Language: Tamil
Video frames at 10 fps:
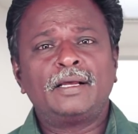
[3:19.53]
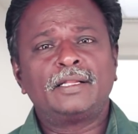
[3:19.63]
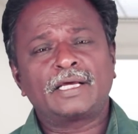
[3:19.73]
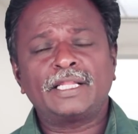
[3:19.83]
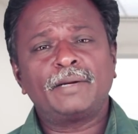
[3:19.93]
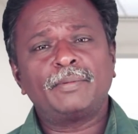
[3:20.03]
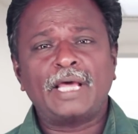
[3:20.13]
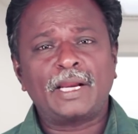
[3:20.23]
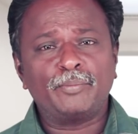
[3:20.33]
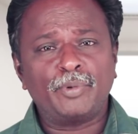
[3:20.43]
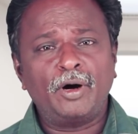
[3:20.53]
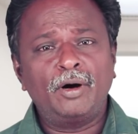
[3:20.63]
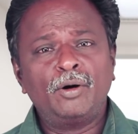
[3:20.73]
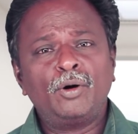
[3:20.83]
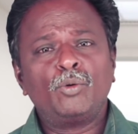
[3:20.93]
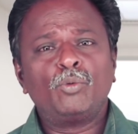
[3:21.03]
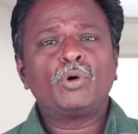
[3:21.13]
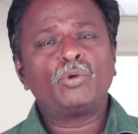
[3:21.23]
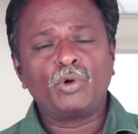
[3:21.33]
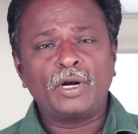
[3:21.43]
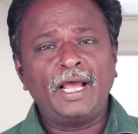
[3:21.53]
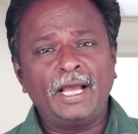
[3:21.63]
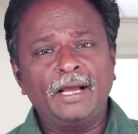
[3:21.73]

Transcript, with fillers: அந்த கதையை எப்படி ஆரம்பிப்போம் ஒரு ஊரில்